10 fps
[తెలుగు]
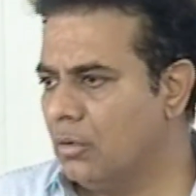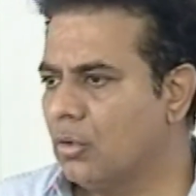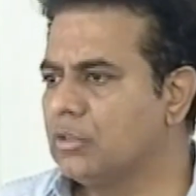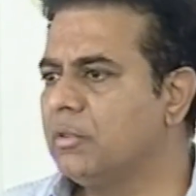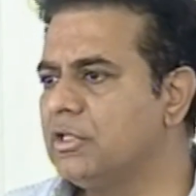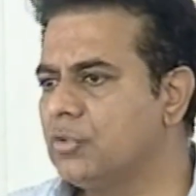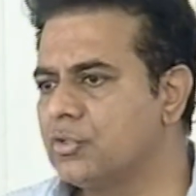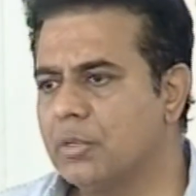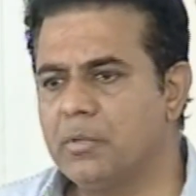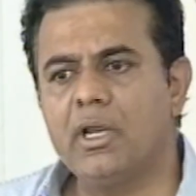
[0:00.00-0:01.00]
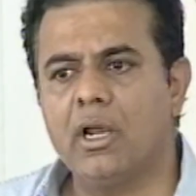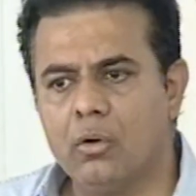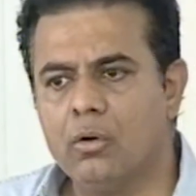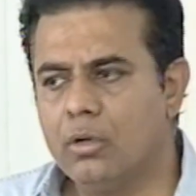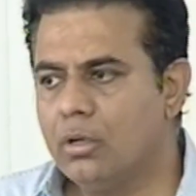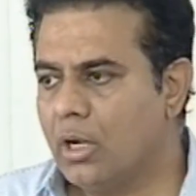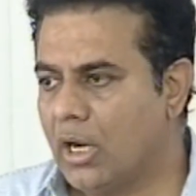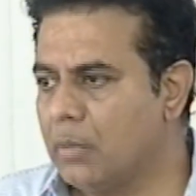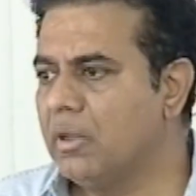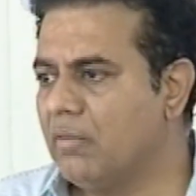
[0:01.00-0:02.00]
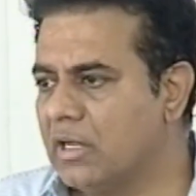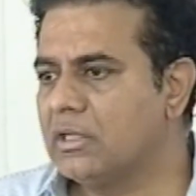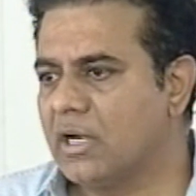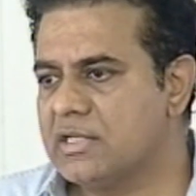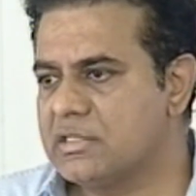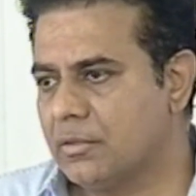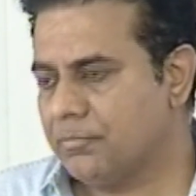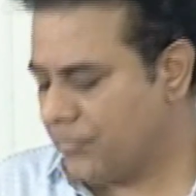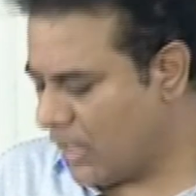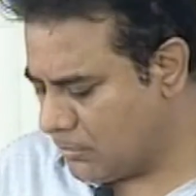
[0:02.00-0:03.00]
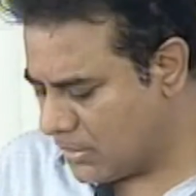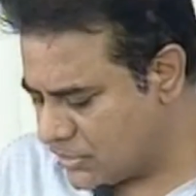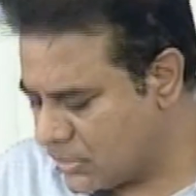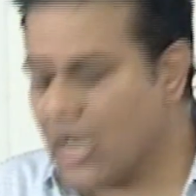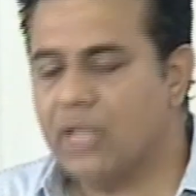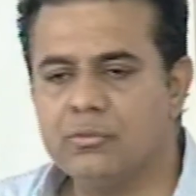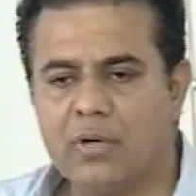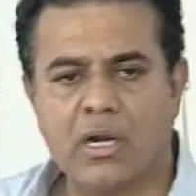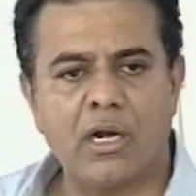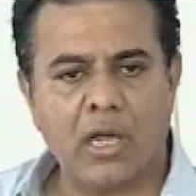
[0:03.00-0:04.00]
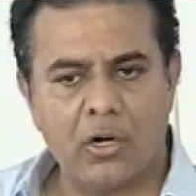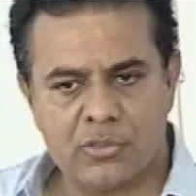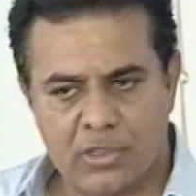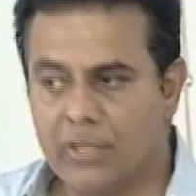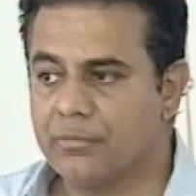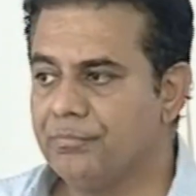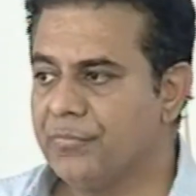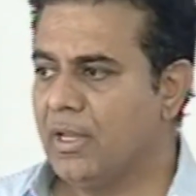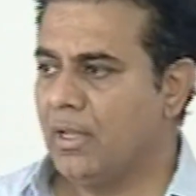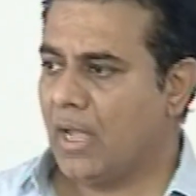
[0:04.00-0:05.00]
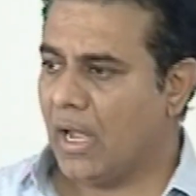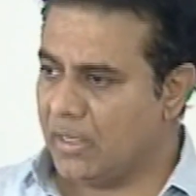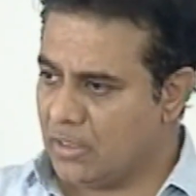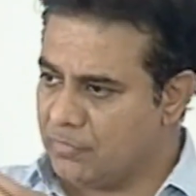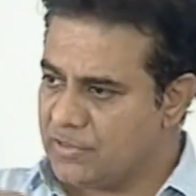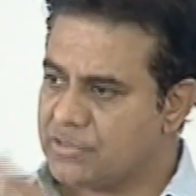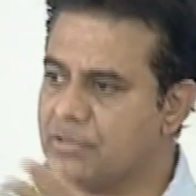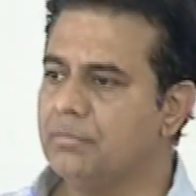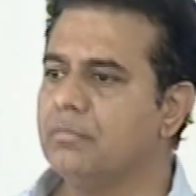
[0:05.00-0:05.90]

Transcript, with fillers: కొంతమంది సోషల్ మీడియాలో అడ్డమైన వార్తలు రాస్తారు అది మంచిది కాదు అట్లాంటి ఆలోచన లేదు ఐ రిక్వెస్ట్